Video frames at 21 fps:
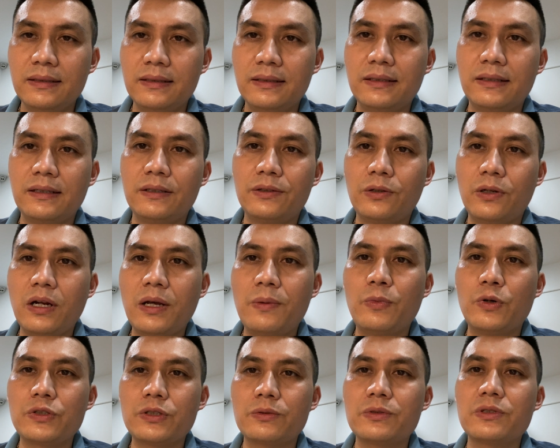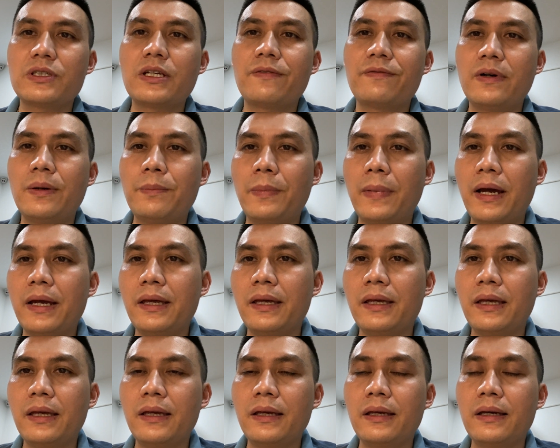nó là một trong những sản phẩm mà
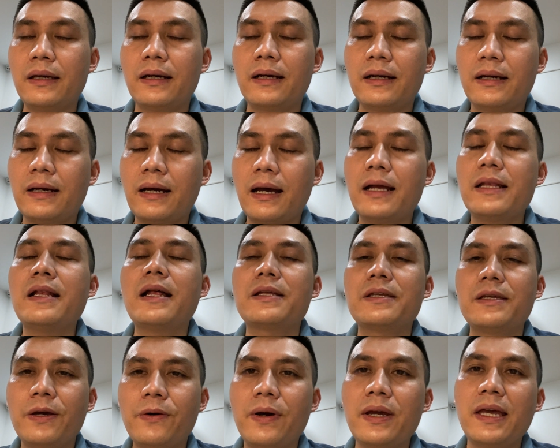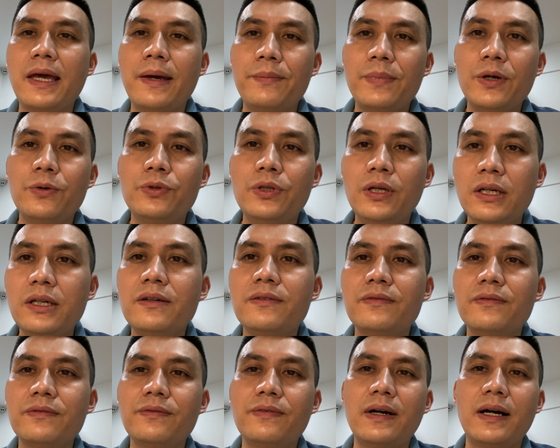khá là nhiều anh em yêu thích
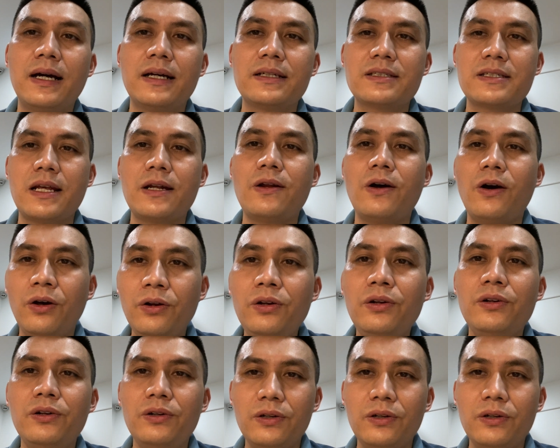và săn đón,